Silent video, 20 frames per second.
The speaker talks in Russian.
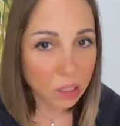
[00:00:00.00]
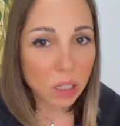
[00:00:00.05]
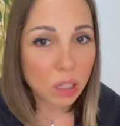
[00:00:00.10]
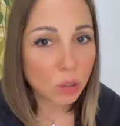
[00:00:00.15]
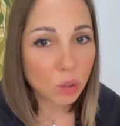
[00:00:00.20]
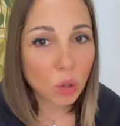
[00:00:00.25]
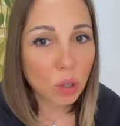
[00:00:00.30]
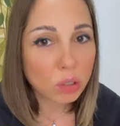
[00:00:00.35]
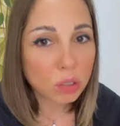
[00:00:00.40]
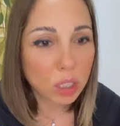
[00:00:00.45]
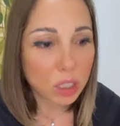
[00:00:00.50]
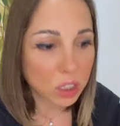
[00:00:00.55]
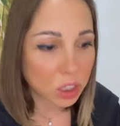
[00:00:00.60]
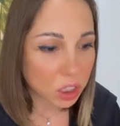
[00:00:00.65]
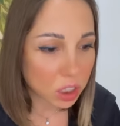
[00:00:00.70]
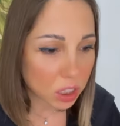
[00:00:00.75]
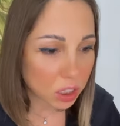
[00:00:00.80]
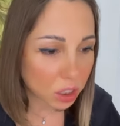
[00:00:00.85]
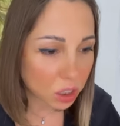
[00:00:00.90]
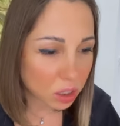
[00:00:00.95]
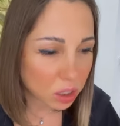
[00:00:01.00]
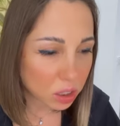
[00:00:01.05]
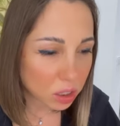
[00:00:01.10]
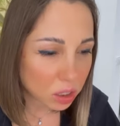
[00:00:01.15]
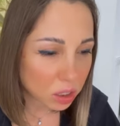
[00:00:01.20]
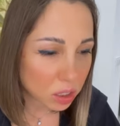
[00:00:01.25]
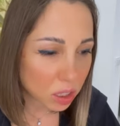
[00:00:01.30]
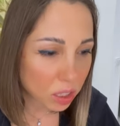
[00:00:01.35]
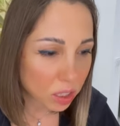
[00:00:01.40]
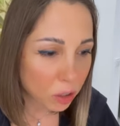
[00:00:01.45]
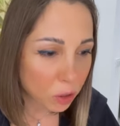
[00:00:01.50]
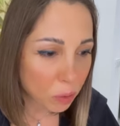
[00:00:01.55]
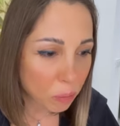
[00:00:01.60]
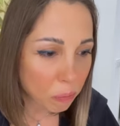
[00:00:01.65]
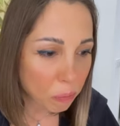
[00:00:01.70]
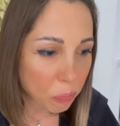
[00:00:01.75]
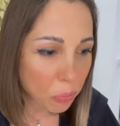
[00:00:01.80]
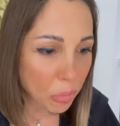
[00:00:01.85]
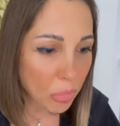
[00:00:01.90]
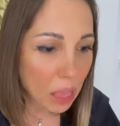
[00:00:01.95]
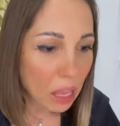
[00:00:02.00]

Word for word: Я не доктор, я же не знаю.